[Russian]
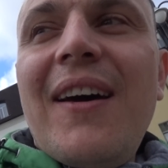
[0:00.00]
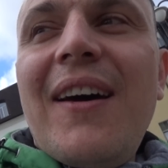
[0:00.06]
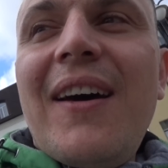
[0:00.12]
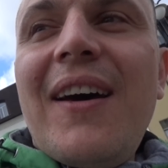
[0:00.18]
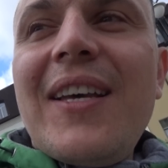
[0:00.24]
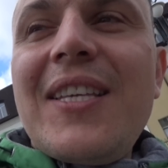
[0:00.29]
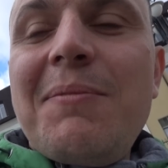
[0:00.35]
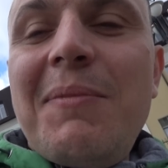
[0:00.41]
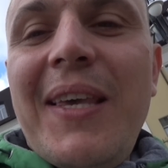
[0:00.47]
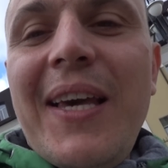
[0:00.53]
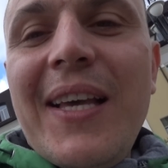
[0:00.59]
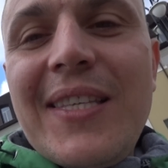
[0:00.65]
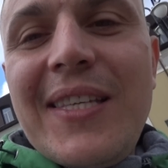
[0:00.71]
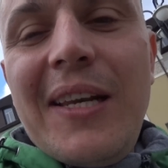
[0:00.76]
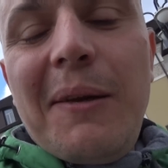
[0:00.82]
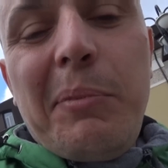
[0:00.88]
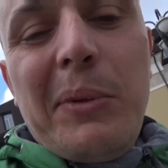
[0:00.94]
э,
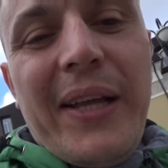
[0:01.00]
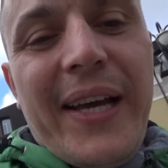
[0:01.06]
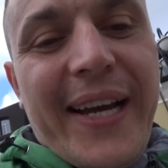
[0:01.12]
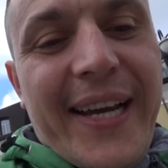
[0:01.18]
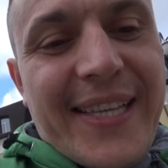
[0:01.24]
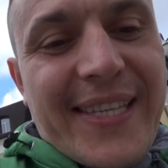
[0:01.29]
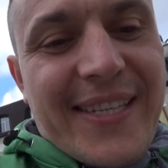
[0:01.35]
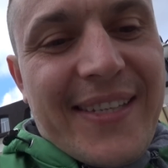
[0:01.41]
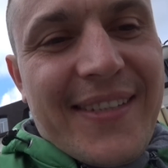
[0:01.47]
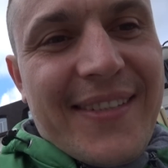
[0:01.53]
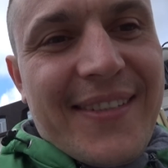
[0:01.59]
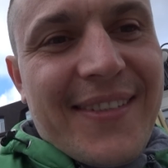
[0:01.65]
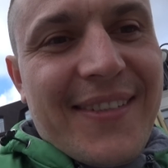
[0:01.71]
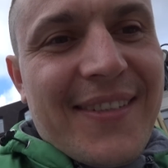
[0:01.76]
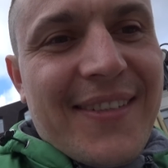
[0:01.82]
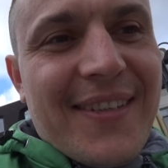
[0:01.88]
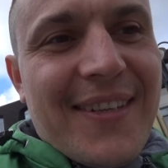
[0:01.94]
смеяться или плакать,
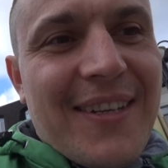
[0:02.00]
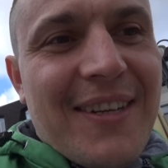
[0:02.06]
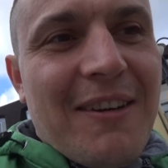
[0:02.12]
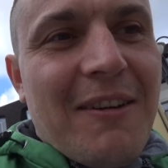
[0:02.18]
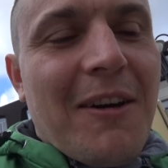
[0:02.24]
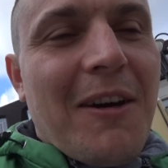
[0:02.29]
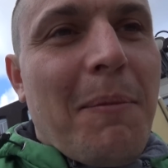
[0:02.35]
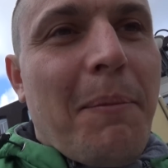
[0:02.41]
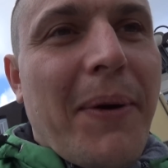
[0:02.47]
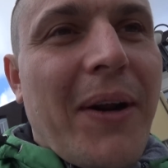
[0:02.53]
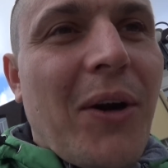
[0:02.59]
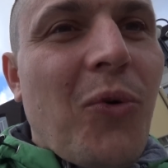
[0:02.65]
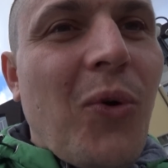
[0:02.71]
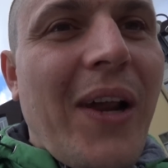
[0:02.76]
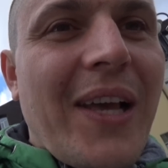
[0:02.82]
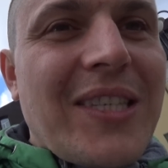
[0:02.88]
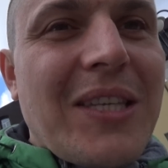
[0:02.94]

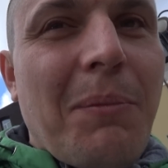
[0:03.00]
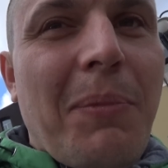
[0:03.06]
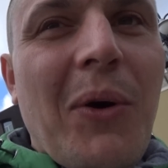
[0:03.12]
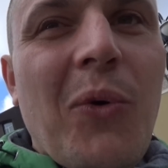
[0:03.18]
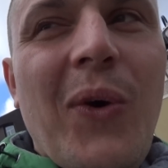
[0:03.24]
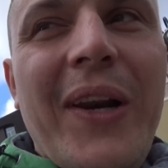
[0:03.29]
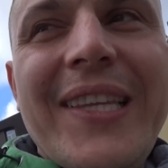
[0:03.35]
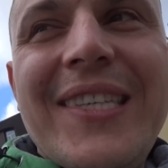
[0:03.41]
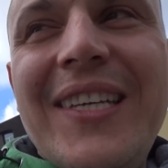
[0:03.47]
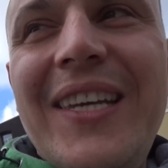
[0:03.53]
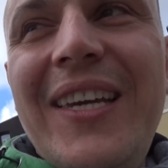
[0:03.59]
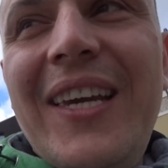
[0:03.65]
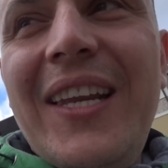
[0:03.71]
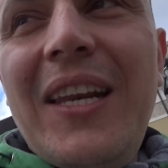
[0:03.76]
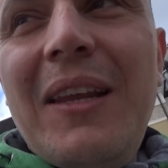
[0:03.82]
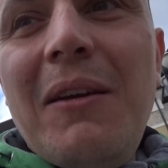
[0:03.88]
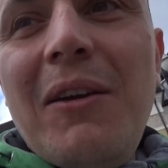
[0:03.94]
прогуляться по улице
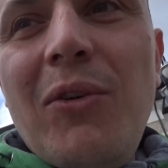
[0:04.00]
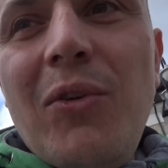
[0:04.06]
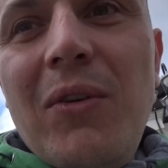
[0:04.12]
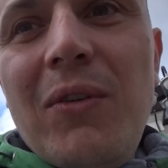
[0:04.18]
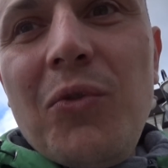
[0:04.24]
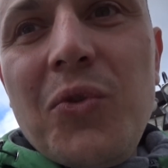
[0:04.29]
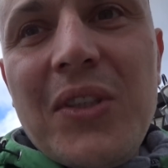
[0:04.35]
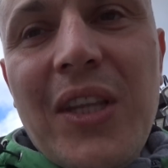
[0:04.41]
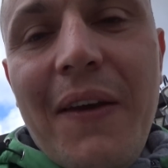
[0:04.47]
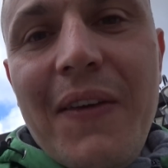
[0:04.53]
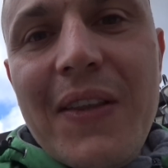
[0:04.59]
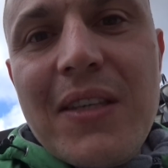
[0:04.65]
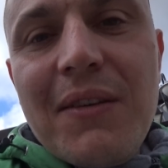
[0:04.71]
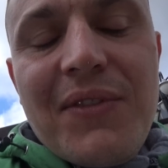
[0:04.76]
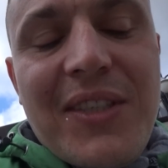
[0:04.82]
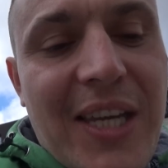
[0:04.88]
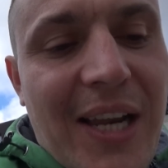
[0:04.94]
или
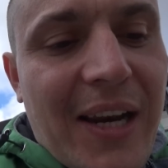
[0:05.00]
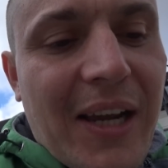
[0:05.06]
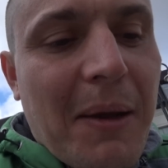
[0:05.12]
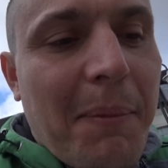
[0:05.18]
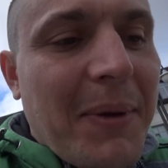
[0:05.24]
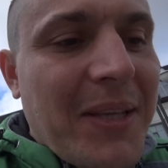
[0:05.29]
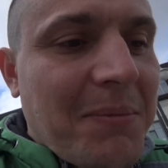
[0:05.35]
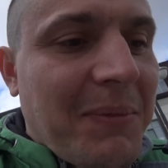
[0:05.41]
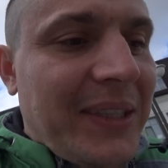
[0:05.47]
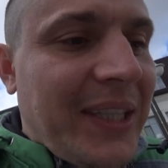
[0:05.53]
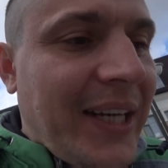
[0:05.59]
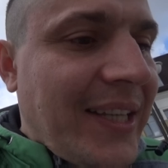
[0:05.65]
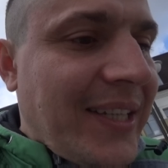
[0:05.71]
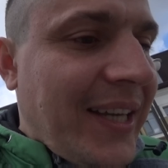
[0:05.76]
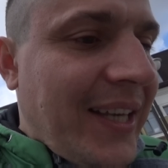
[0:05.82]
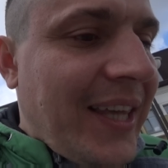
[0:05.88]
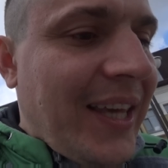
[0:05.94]
уставиться в телек и
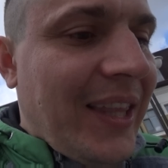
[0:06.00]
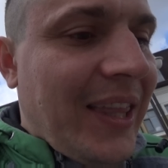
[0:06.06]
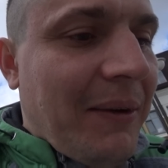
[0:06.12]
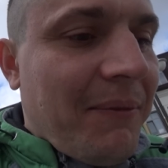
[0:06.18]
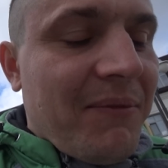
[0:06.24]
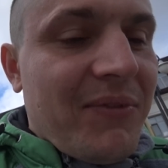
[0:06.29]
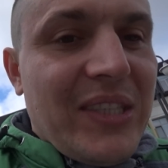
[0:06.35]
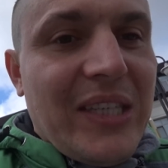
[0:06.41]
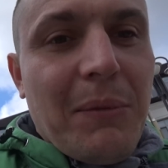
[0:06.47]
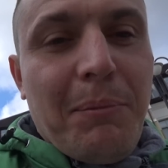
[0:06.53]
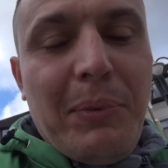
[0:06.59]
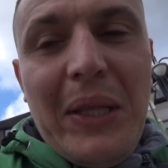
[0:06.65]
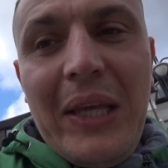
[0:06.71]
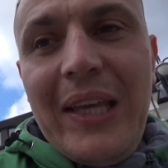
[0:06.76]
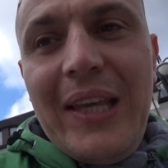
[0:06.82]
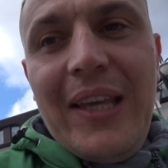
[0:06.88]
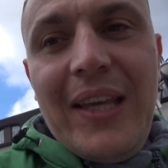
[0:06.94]
посмотреть, какие там все
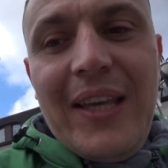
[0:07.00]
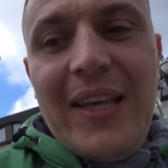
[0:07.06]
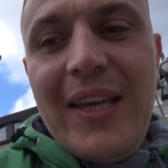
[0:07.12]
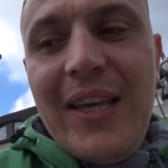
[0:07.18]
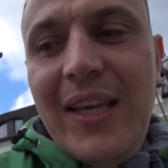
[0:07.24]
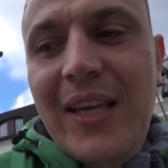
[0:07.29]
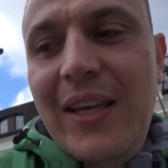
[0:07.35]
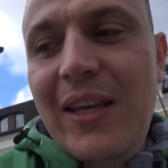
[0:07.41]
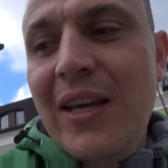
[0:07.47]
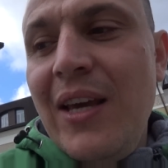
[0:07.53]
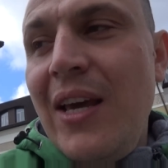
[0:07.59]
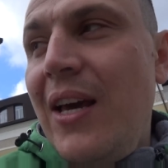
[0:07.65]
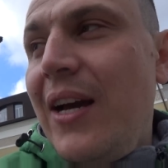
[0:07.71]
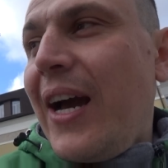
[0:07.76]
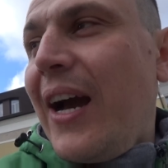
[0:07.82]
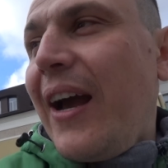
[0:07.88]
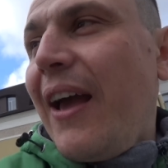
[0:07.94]
плохие и
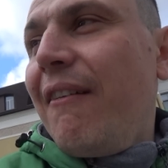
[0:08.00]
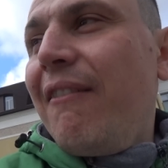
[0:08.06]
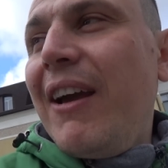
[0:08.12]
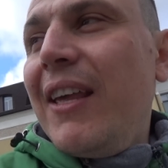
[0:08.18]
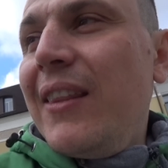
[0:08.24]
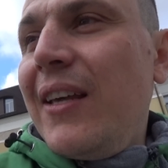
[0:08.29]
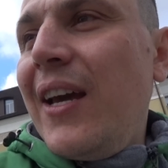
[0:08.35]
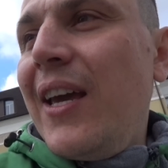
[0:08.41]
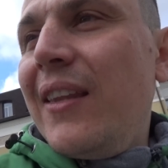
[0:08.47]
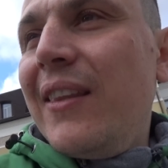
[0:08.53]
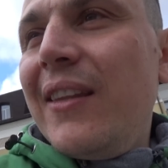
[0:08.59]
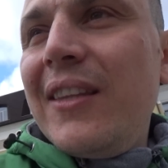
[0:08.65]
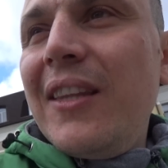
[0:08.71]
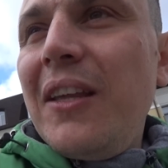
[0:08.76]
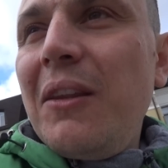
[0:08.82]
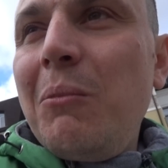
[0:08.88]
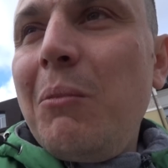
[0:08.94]
какая война на
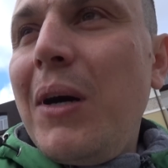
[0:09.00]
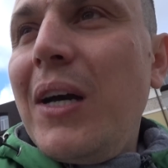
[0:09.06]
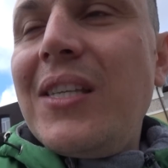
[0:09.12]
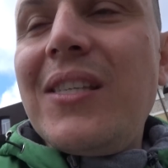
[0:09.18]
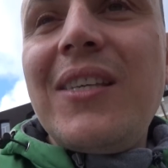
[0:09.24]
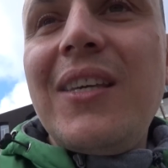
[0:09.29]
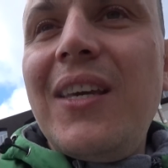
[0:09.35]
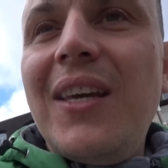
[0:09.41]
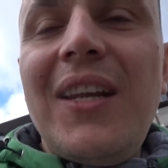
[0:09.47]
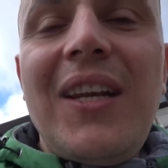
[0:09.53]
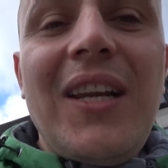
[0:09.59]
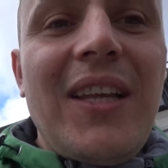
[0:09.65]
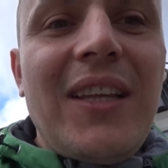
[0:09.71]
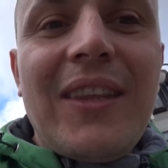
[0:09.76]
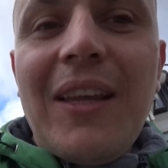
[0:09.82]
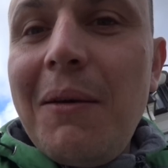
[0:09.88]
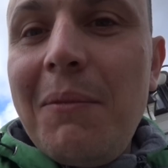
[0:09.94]
Донбассе
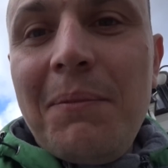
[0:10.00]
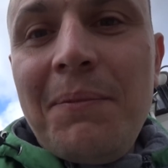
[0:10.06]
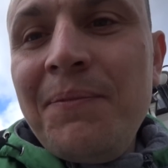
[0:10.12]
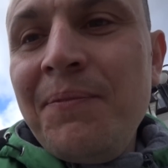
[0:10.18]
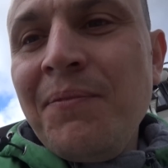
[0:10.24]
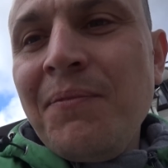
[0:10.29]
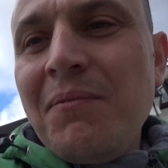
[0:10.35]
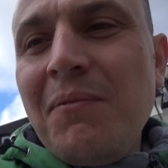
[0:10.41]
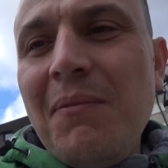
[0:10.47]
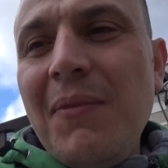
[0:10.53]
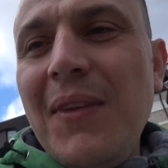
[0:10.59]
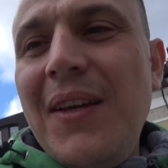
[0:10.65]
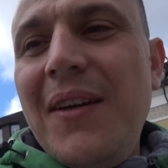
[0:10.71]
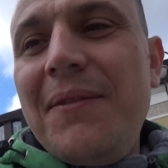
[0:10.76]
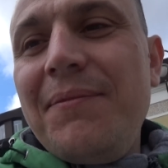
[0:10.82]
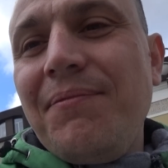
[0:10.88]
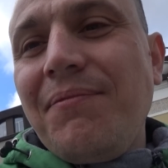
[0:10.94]
или там...
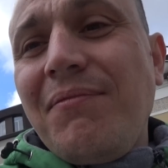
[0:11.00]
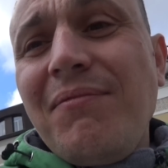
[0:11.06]
Э,